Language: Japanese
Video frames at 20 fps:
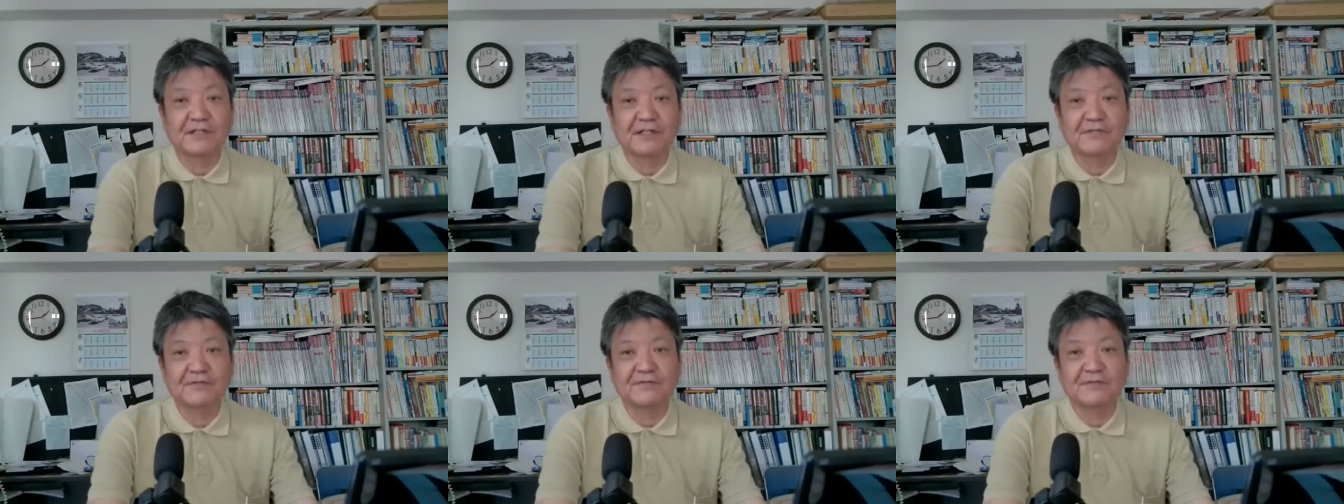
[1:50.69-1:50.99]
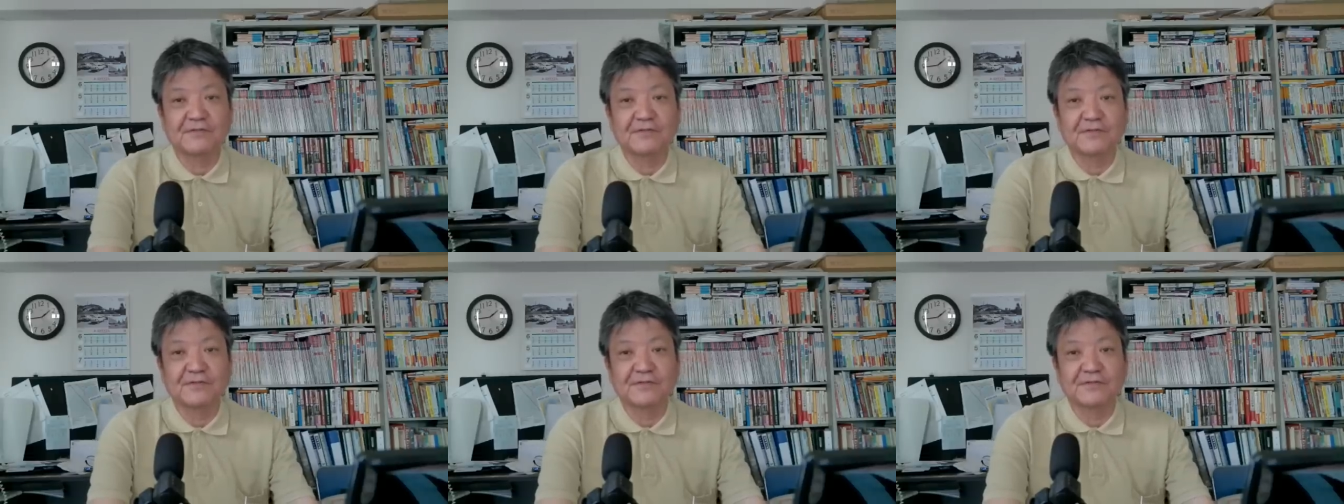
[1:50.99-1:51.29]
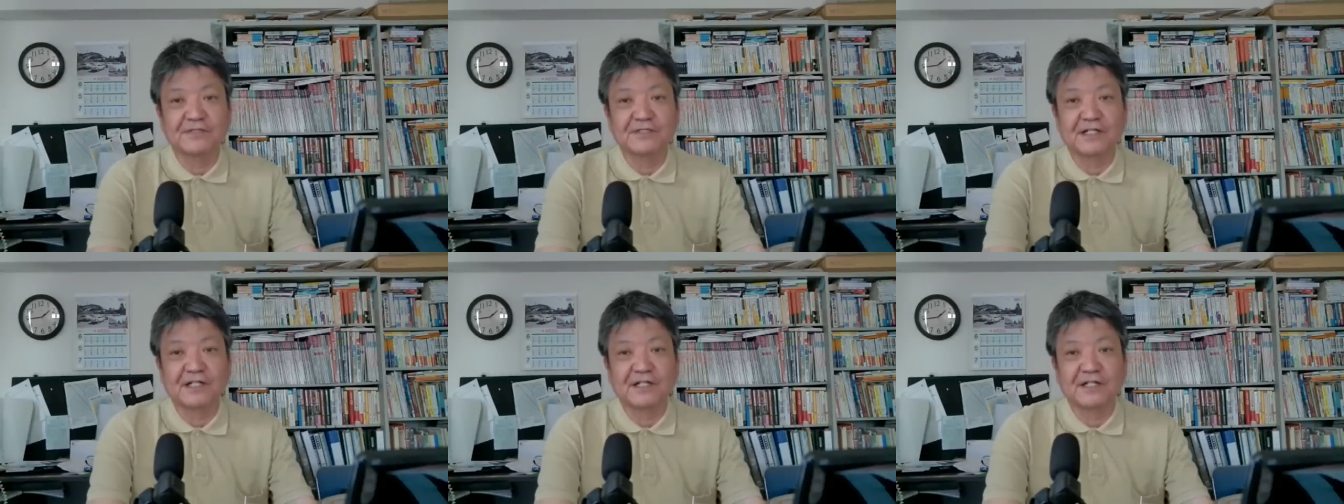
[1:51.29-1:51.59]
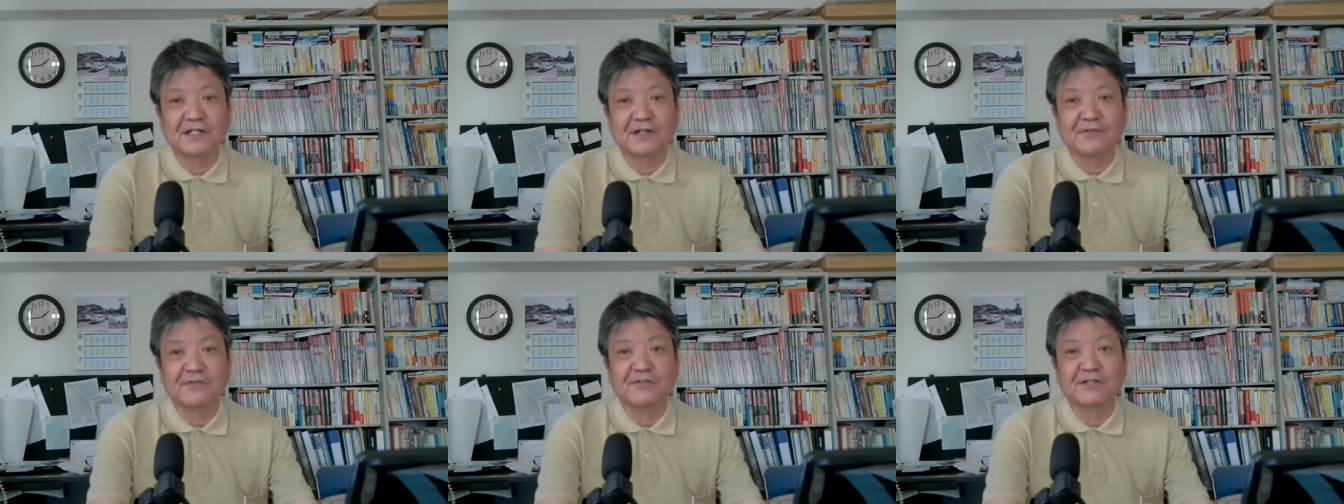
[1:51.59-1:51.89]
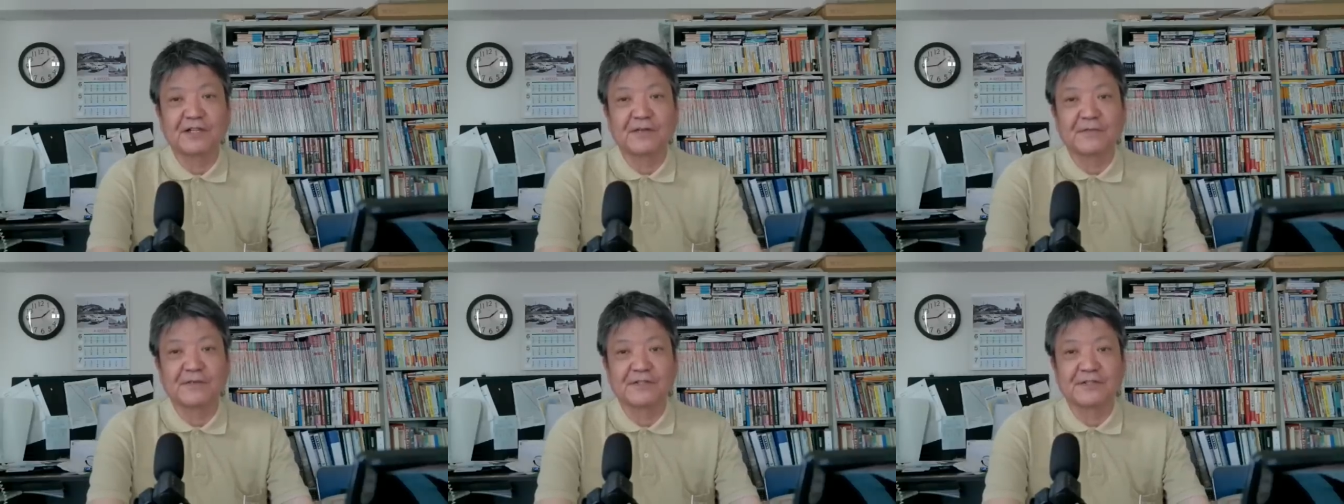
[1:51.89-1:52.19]
全くつながりがご
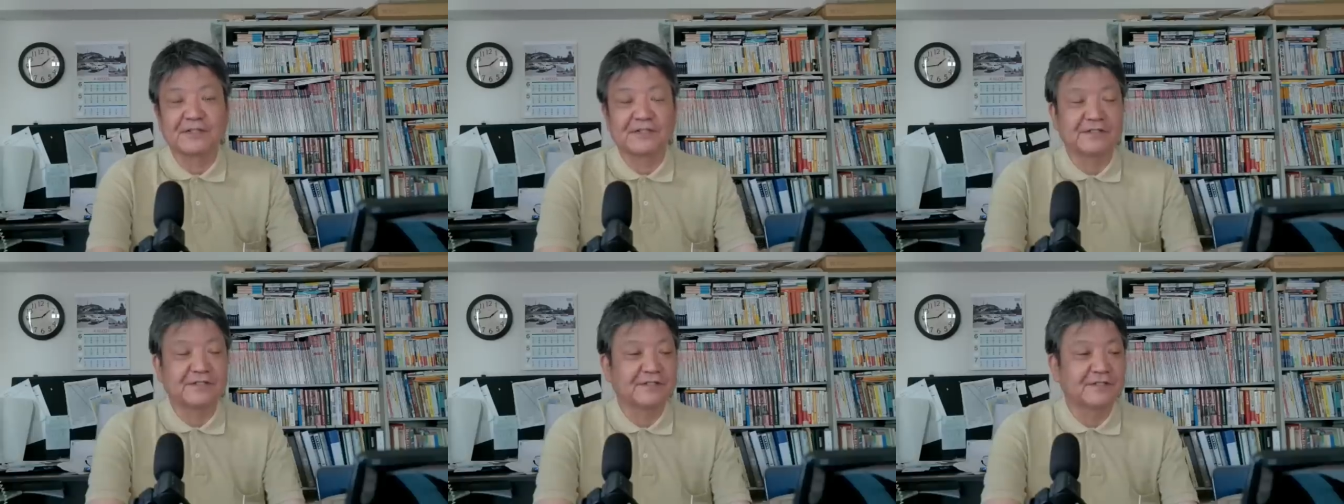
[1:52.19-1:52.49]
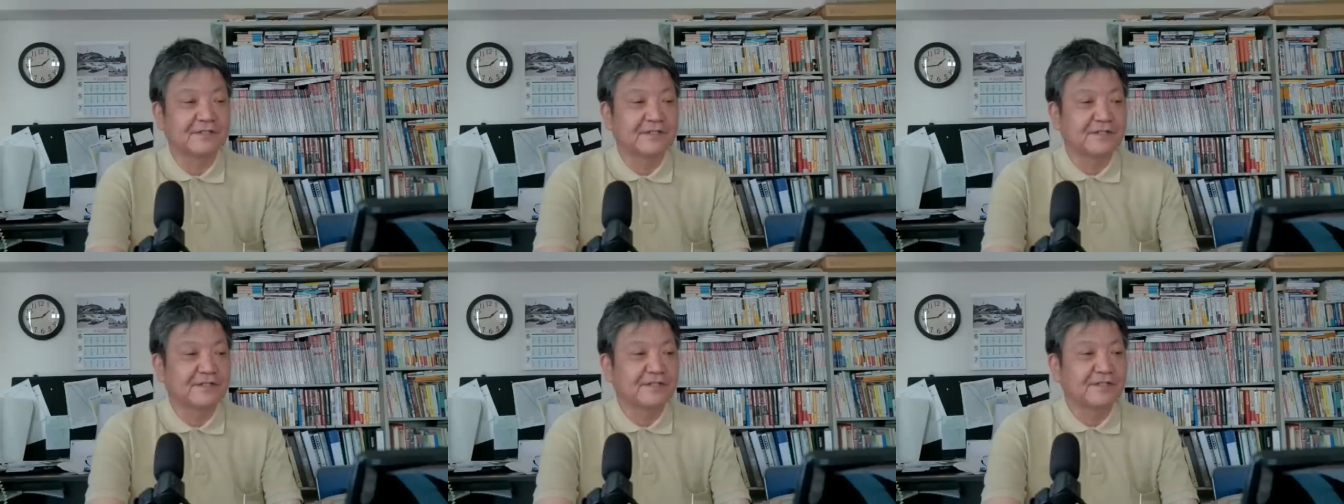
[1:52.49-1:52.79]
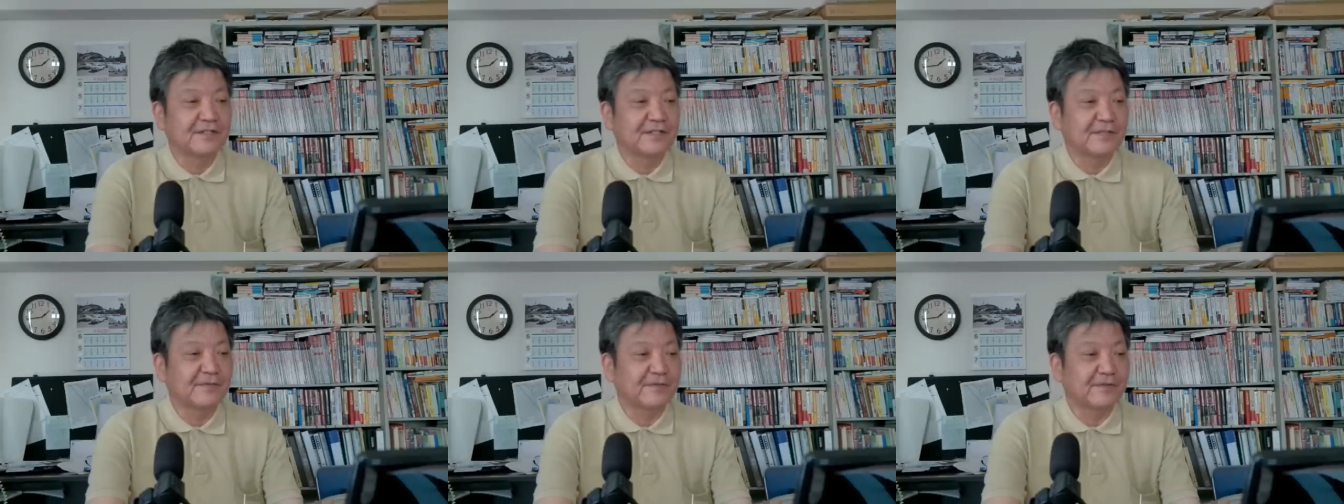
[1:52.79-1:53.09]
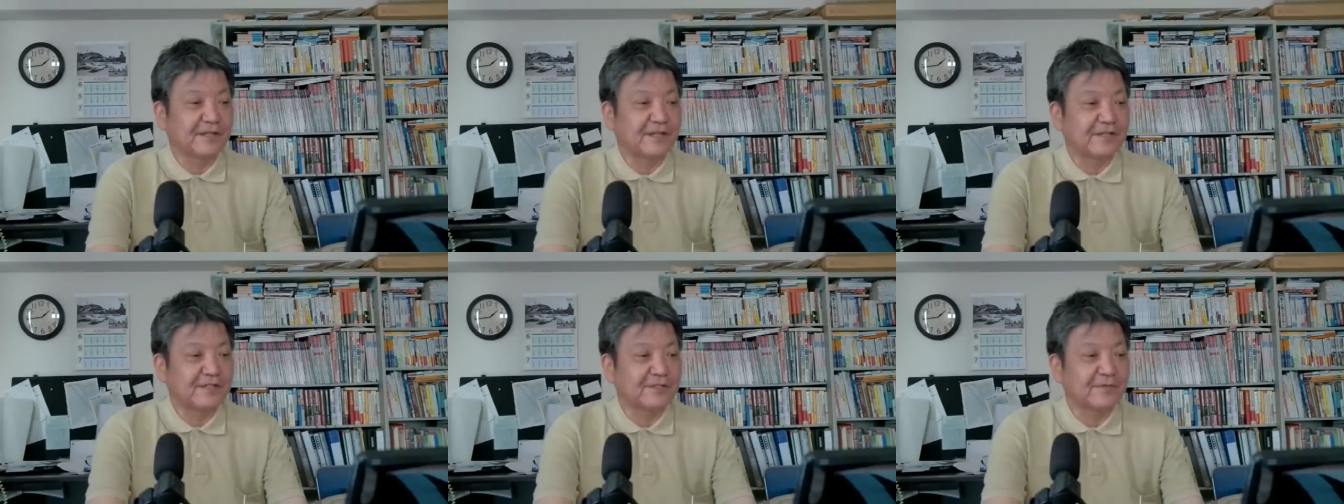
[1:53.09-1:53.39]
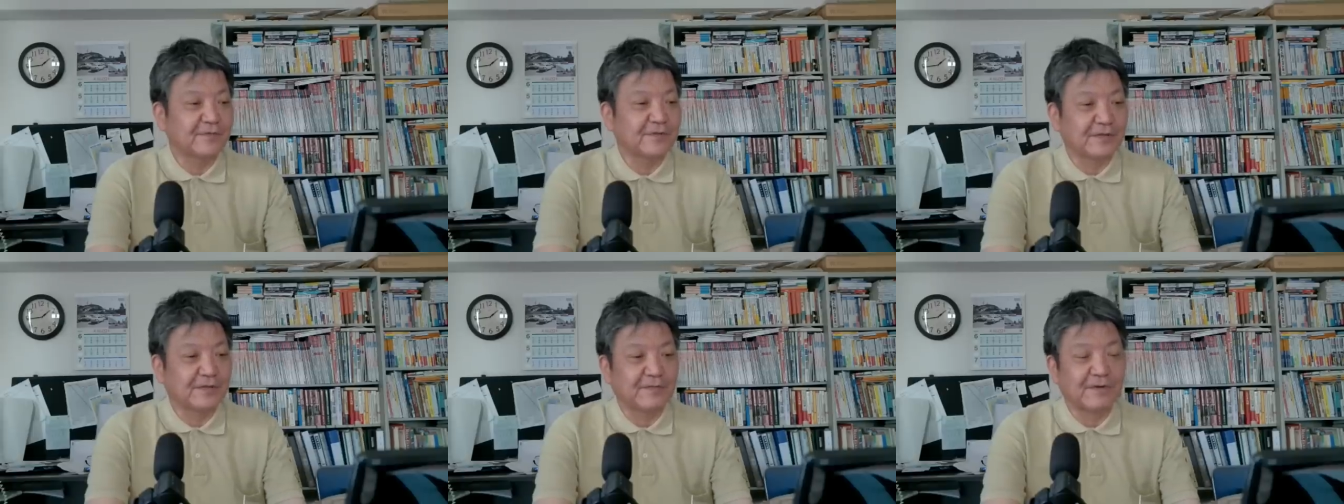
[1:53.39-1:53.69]
ざいませんでもねい
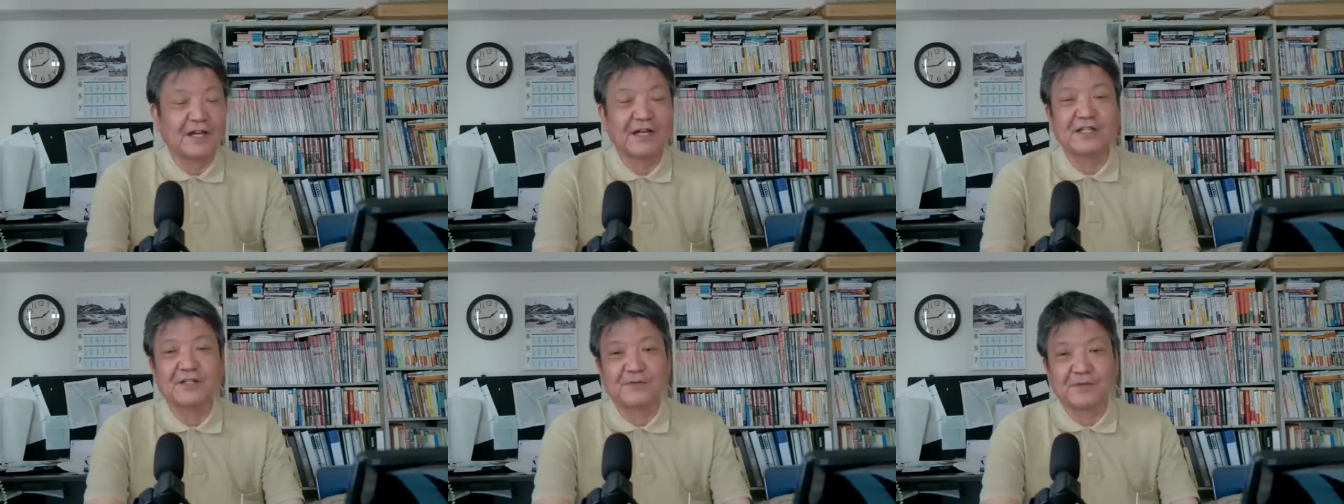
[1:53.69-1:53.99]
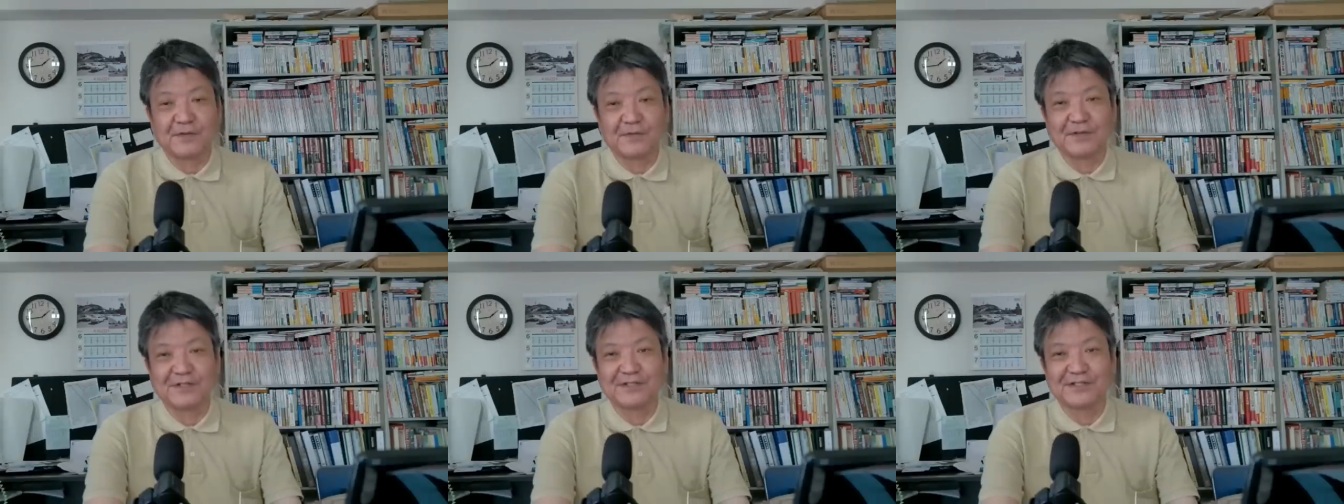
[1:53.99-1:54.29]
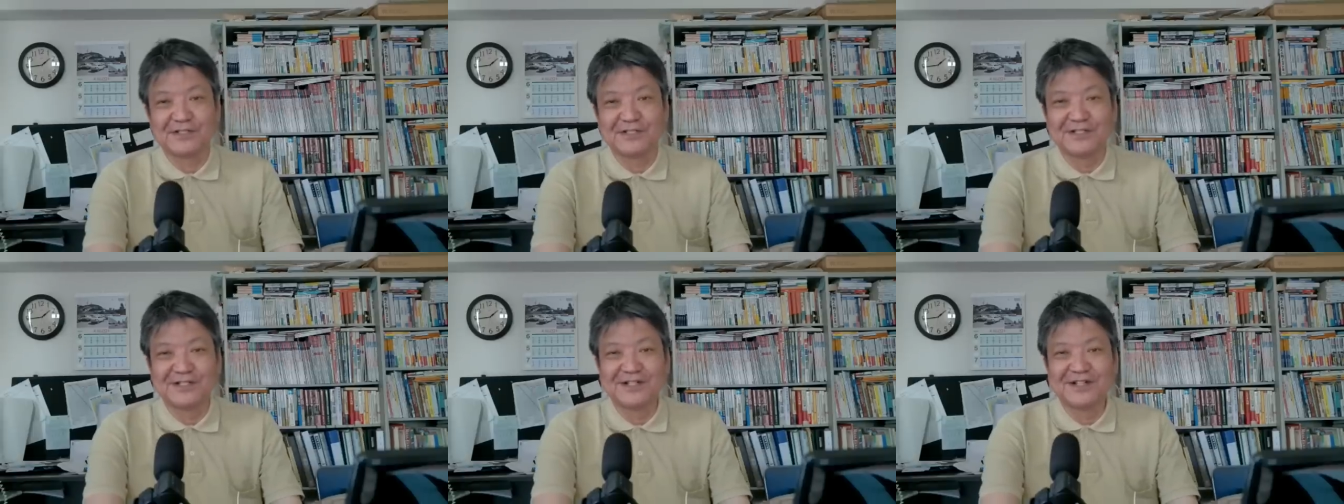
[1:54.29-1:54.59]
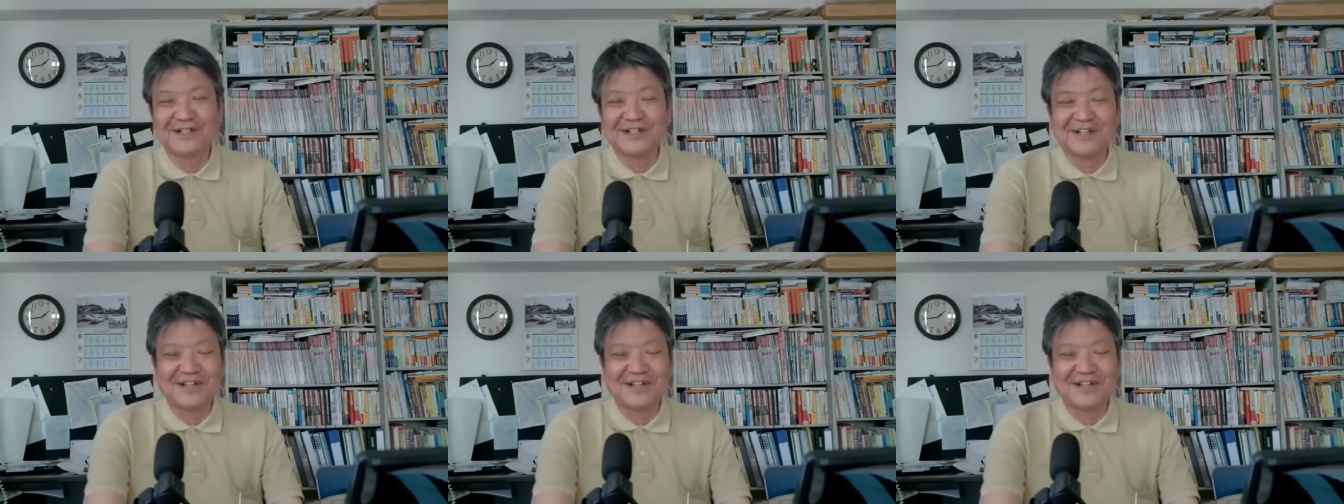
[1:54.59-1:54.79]
つもね毎日見てます